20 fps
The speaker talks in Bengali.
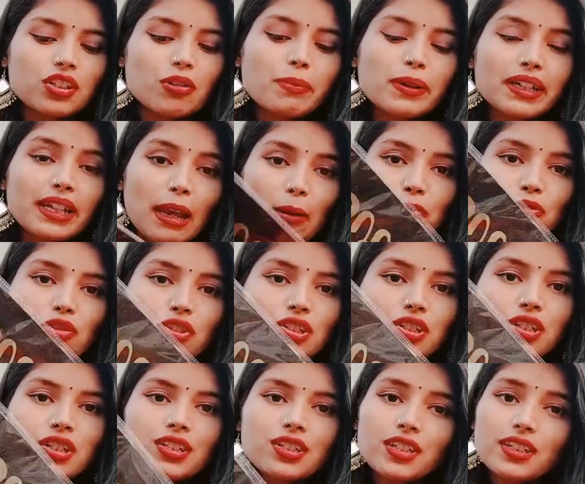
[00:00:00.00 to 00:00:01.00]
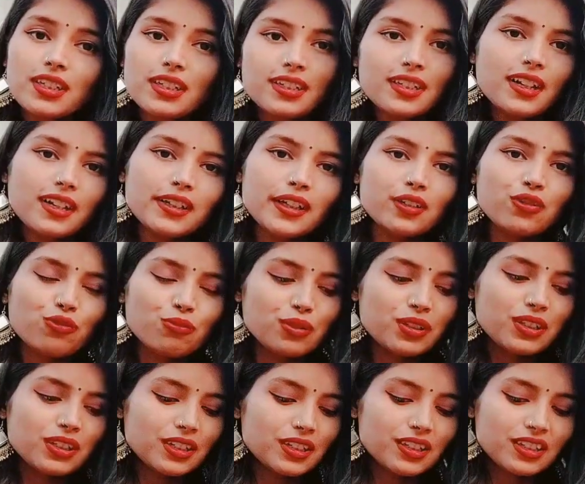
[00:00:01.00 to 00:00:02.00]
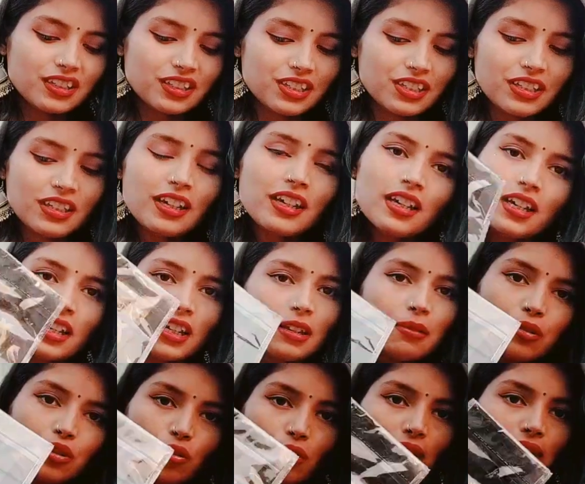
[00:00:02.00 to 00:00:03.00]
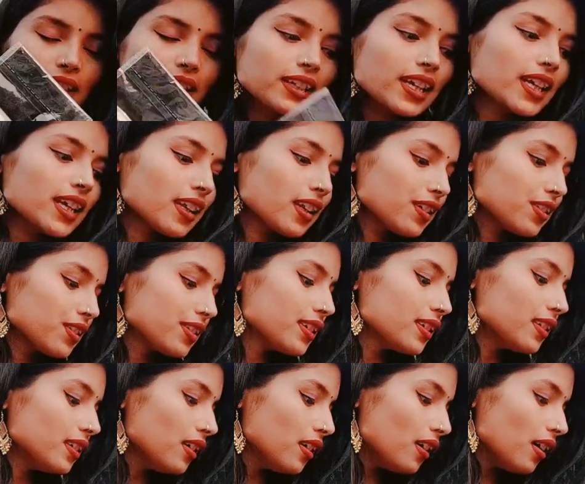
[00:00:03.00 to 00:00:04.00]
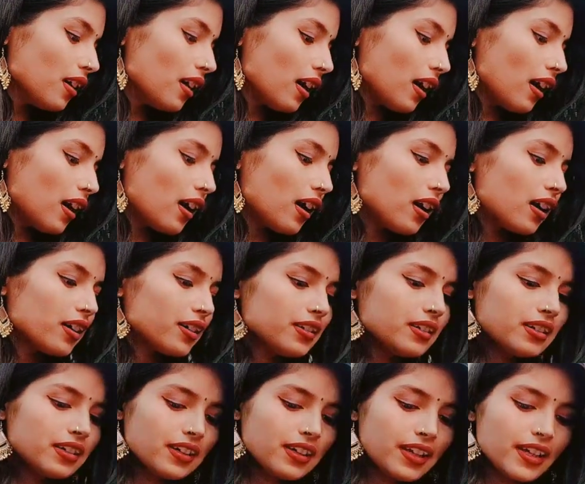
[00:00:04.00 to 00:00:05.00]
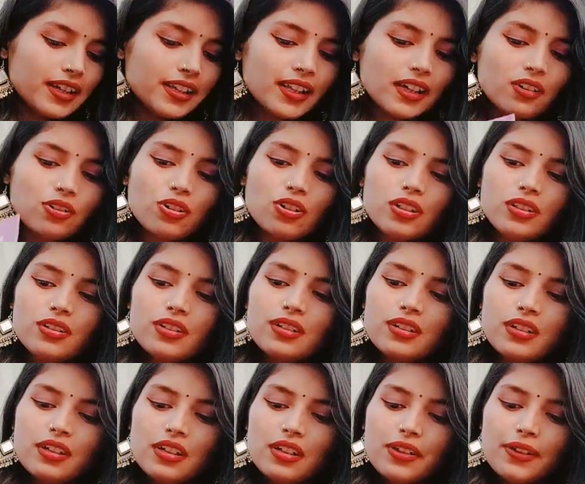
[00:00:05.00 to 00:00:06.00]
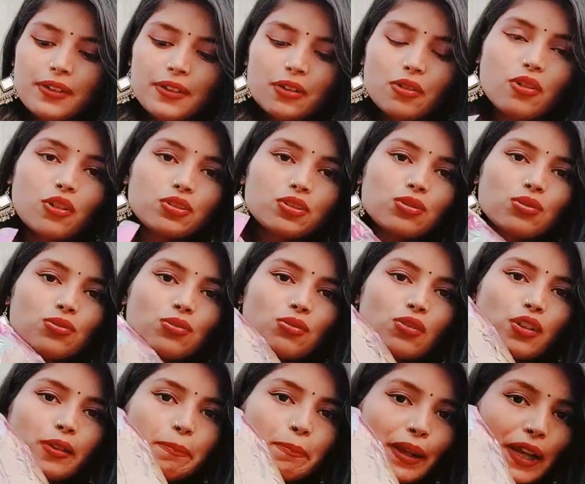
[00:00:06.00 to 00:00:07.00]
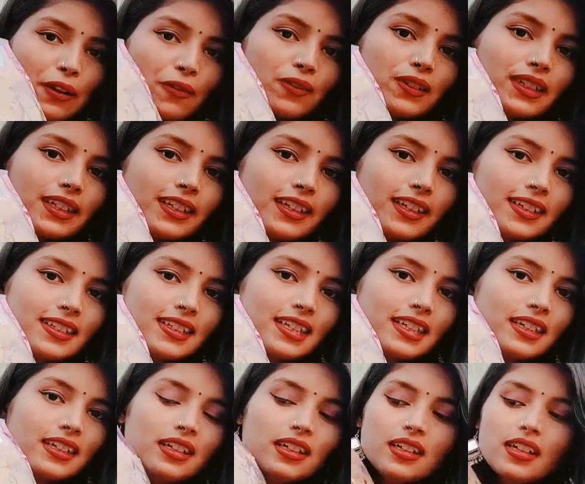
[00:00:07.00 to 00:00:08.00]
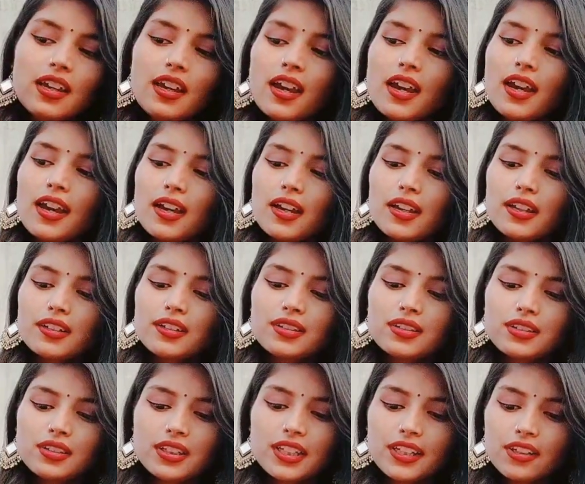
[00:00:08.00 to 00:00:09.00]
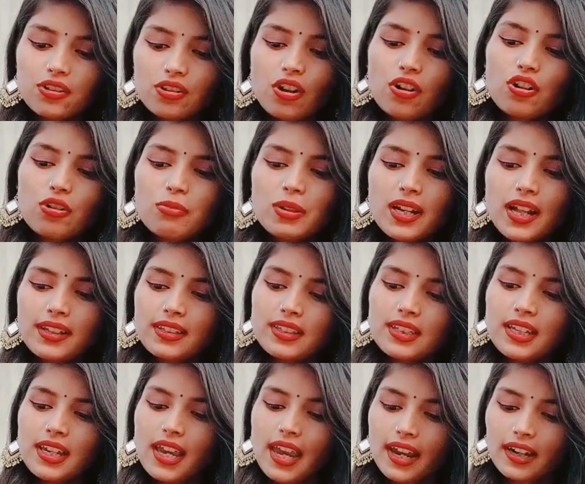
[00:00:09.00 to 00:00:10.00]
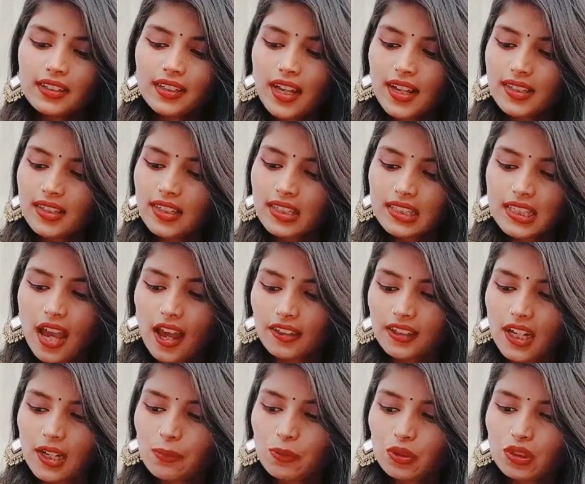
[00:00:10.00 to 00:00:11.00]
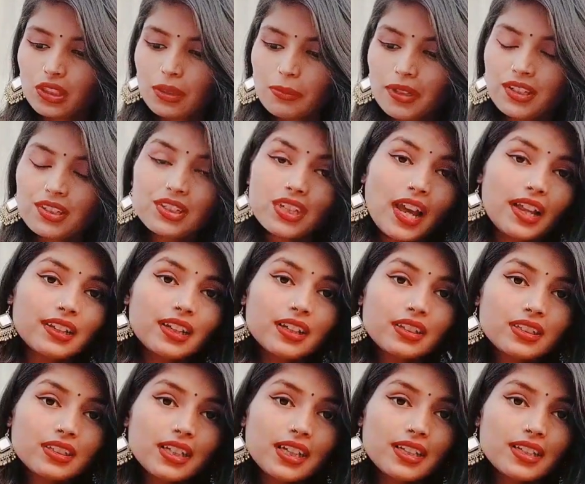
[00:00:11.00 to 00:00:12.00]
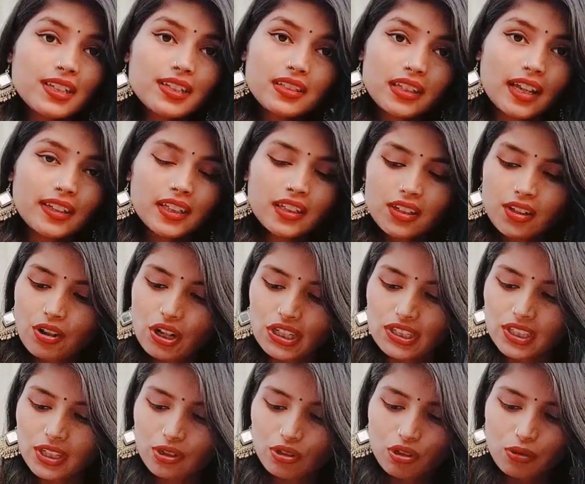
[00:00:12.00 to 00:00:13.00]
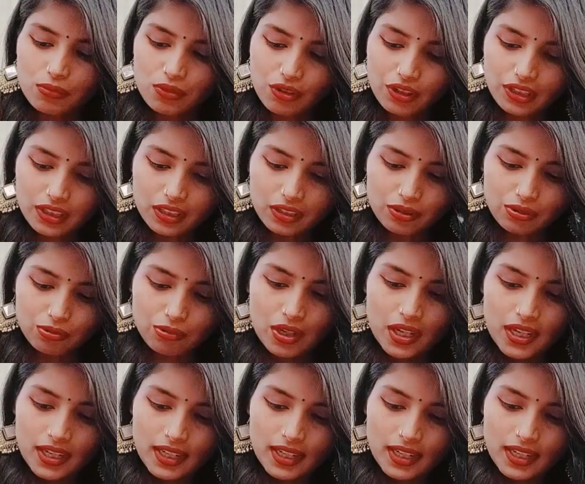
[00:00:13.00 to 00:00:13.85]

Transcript: চাও বা কেমন জিনিসটা সেটার একটা ছবি দিয়ে দিচ্ছি আমি দোকান থেকেই কিনেছি আর এই দেখো কতগুলো বেলুন কিনেছি তিন রকমের আছে একটা আছে সাদার মধ্যে মানে সাদা সেই যে সাদাটা হয় সেরকম নয় কিন্তু